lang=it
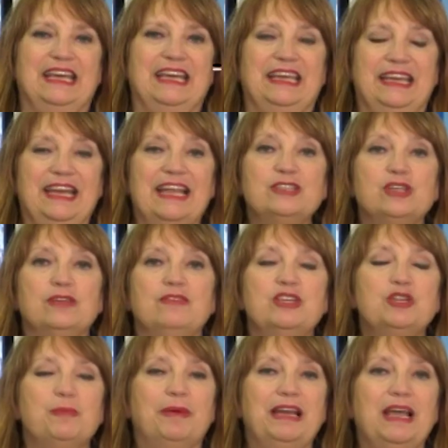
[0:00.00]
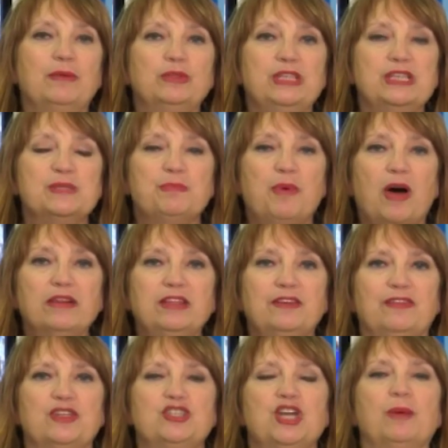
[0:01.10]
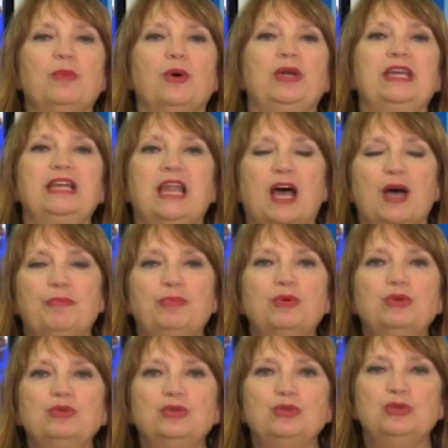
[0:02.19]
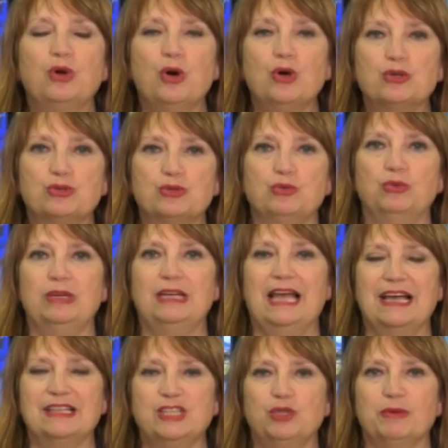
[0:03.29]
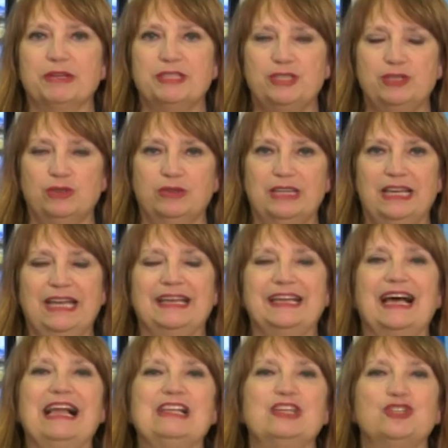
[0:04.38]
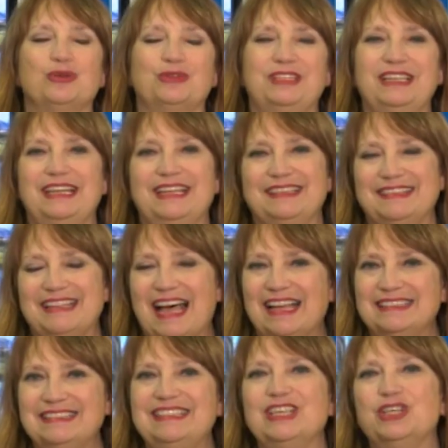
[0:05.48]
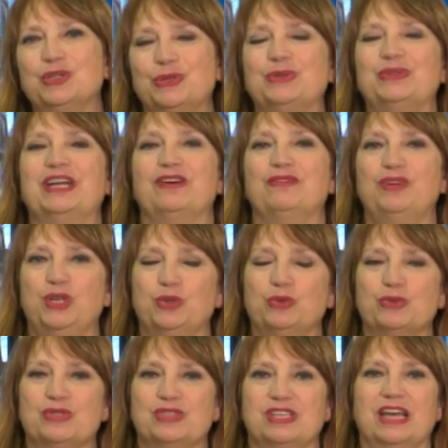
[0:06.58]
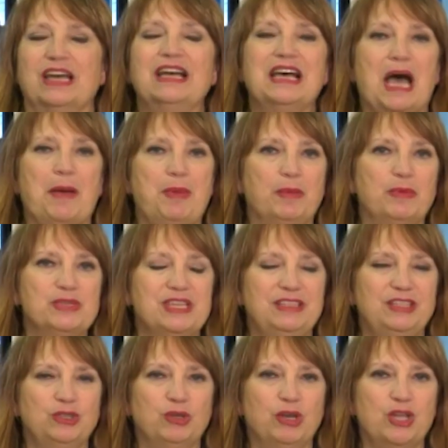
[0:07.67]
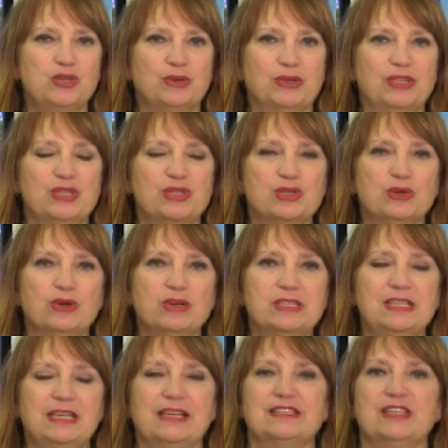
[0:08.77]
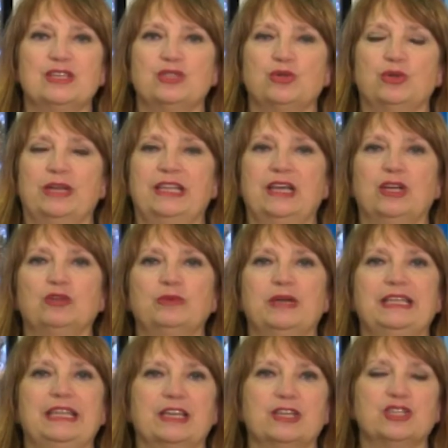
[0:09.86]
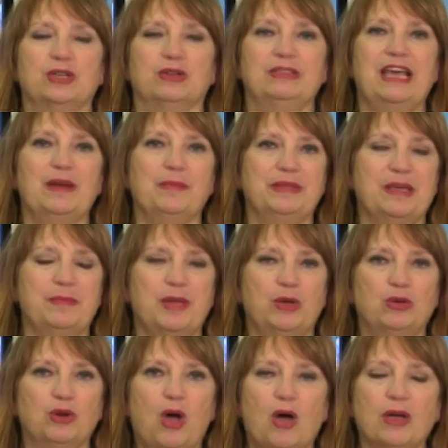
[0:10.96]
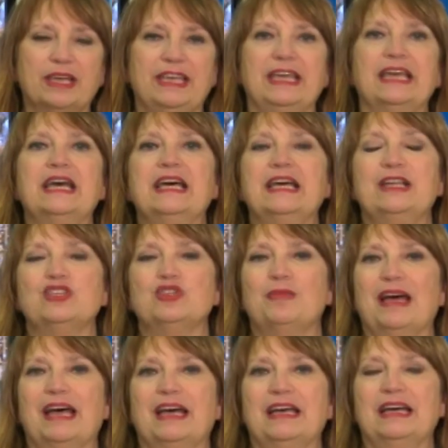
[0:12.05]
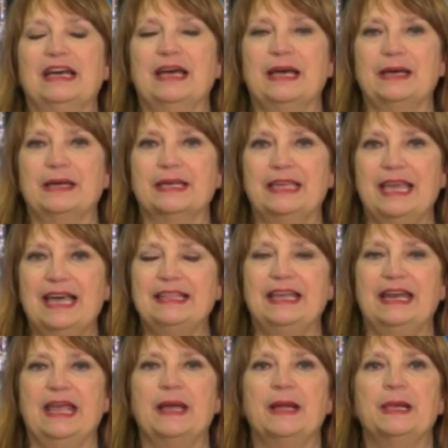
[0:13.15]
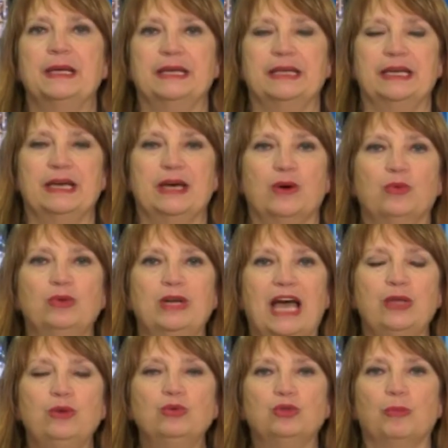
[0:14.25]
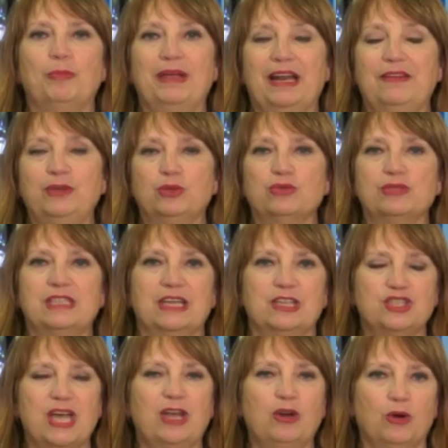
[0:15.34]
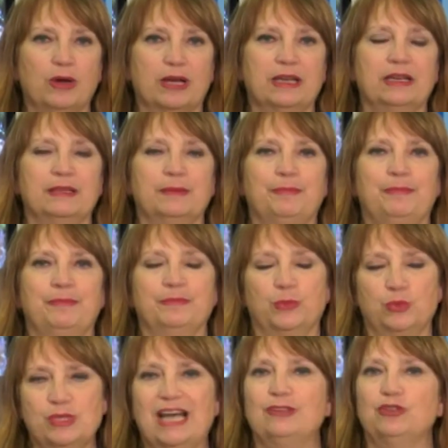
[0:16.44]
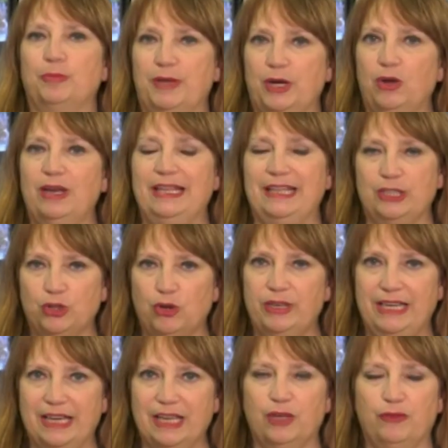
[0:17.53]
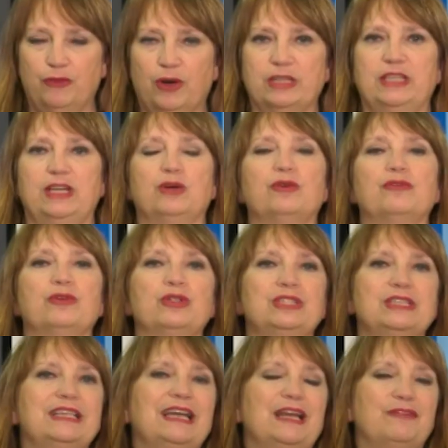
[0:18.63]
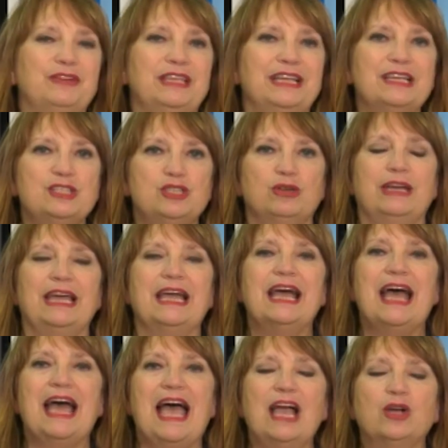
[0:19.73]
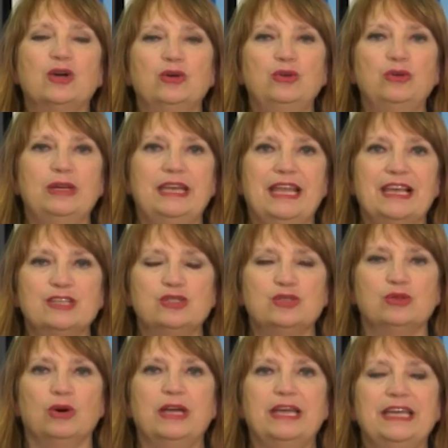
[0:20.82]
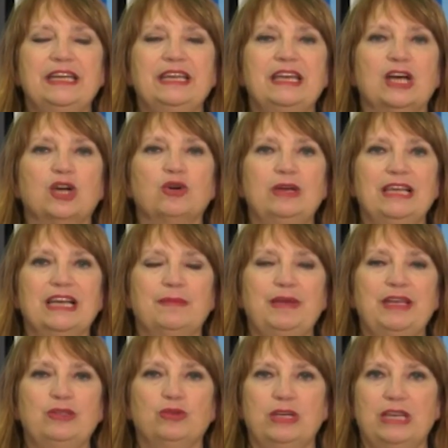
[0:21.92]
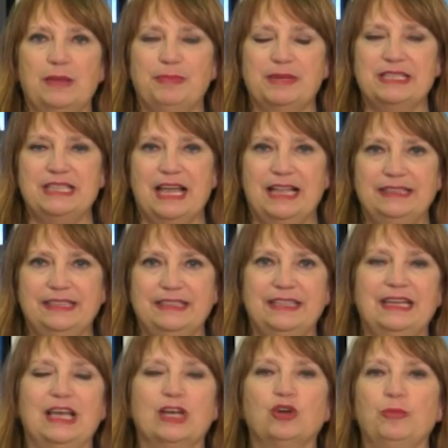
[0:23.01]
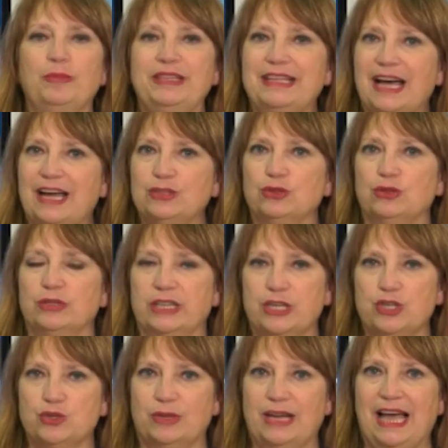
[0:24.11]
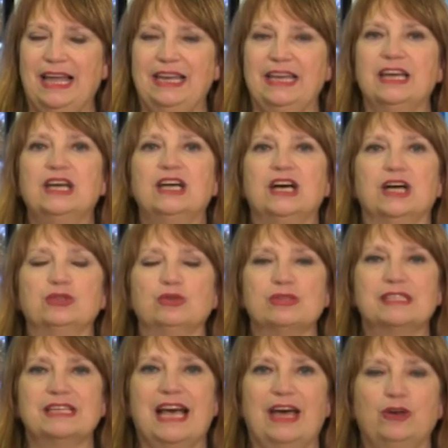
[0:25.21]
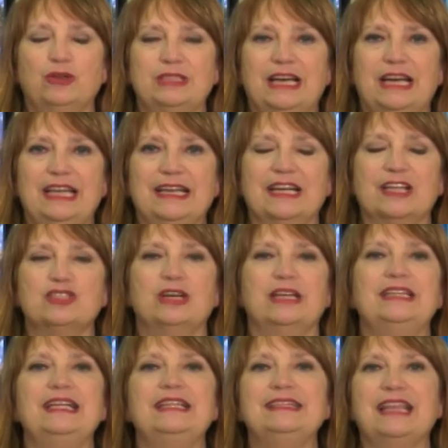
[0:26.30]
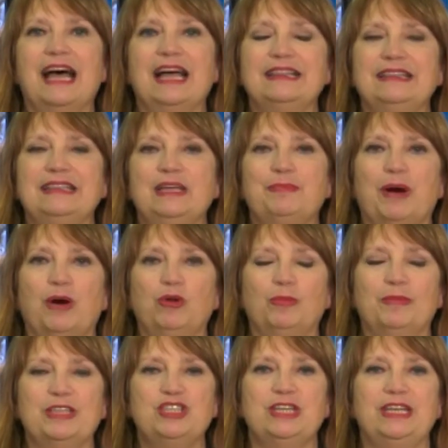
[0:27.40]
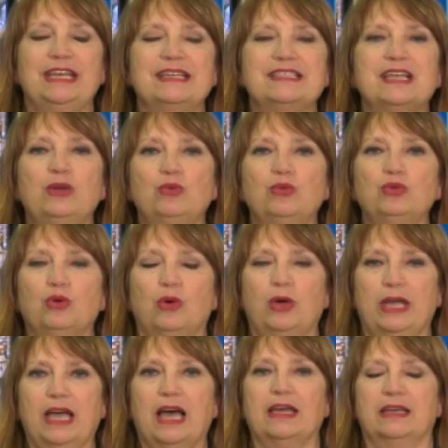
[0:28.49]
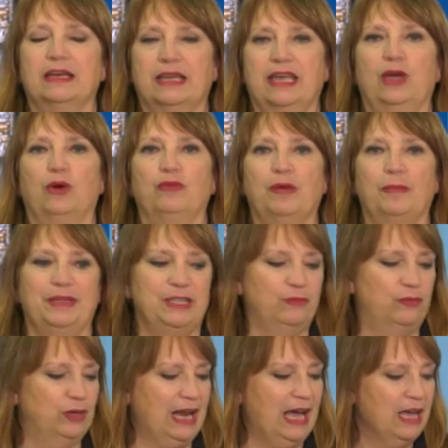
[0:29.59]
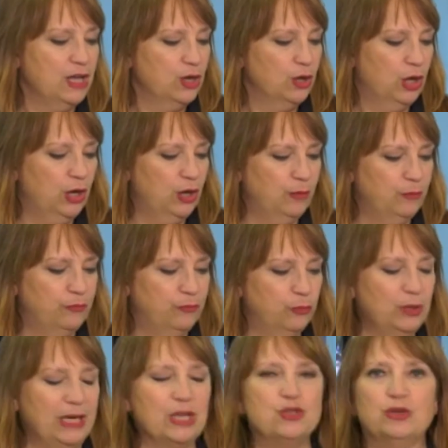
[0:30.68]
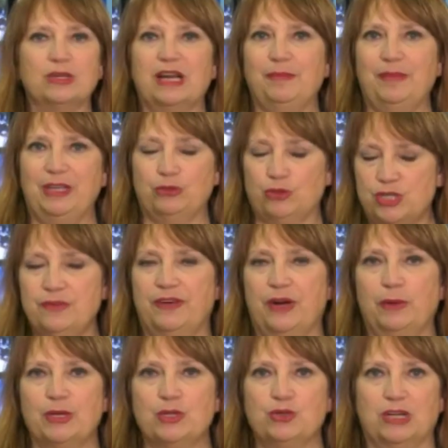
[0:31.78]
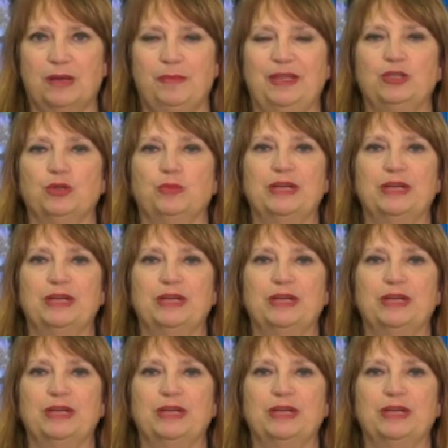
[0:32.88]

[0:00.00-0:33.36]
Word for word: E adesso invece parliamo di sport e facciamo il punto sulla situazione calcio dilettanti coronavirus. Abbiamo sentito nei giorni scorsi l'assessore del comune di Chianciano Terme, Damiano Rocchi, insomma, eh, chiedere eh, un aiuto per la Virtus Chianciano, eh, usando parole e toni anche forti nei confronti della federazione. È con noi adesso in collegamento il presidente del comitato regionale eh, toscano della Lega Nazionale Dilettanti, Paolo Mangini, che saluto e eh, che ovviamente sicuramente vorrà eh, un aggiornamento, ci farà un aggiornamento.